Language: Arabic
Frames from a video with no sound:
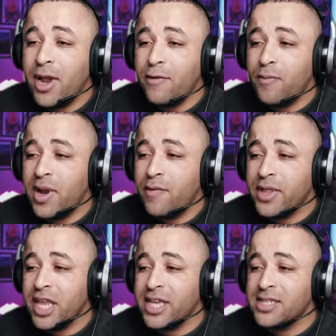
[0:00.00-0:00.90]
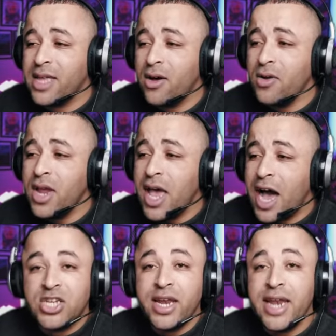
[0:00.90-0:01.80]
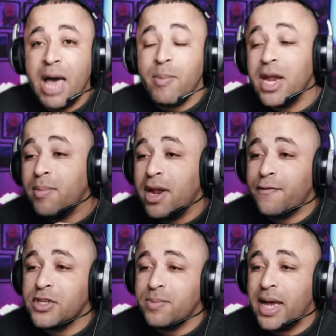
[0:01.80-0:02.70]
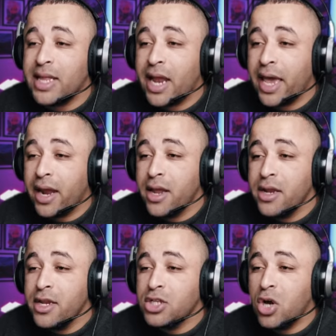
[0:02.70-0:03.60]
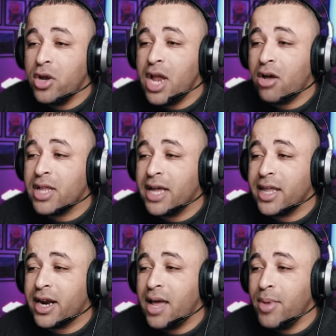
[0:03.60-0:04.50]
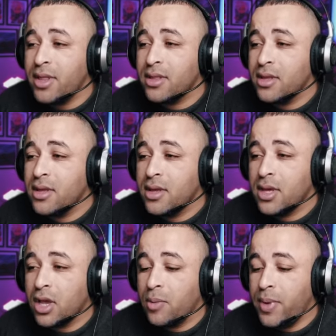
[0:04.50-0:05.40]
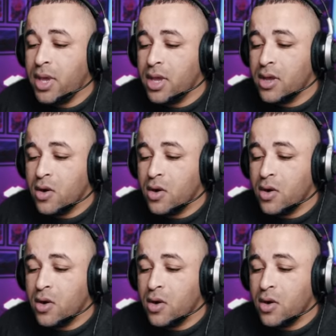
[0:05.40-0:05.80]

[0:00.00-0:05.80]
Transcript: الملف ملف التكست هون عشان نحمل الملف يا جماعه الخير نيجي هون ناخذ هذا الرابط كوبي